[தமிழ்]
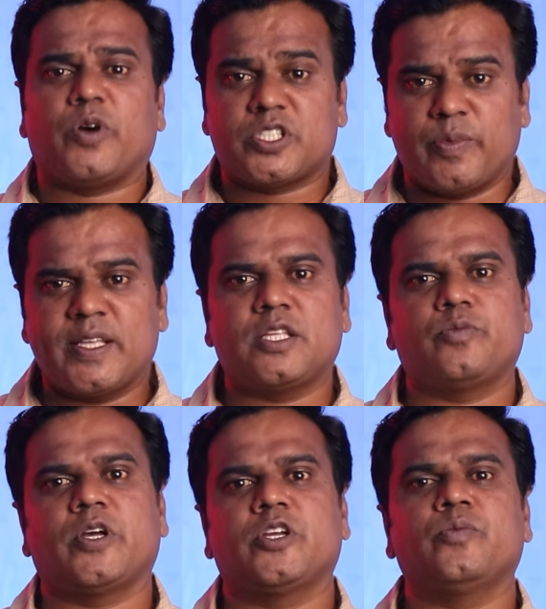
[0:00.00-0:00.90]
பசுமை
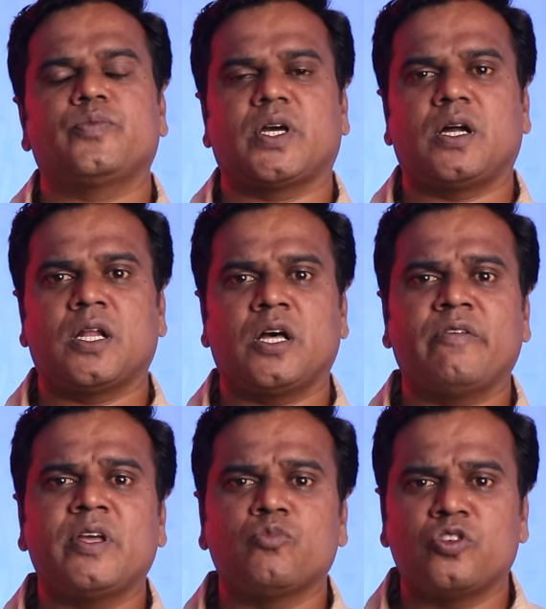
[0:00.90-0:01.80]
தீர்ப்பாயம்
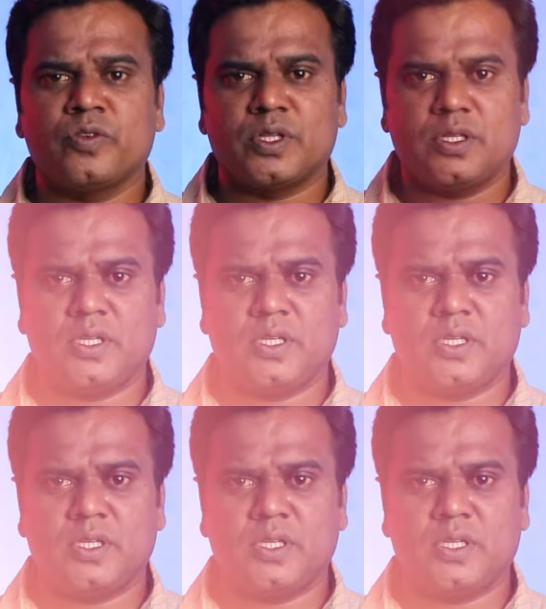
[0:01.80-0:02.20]
தானாகவே முன் வந்து